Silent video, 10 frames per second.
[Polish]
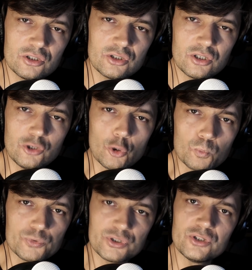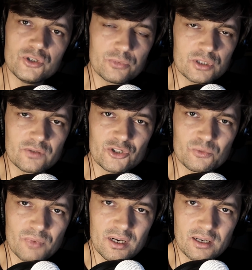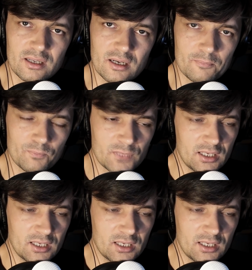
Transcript: się nią brzydzi, ponieważ Maria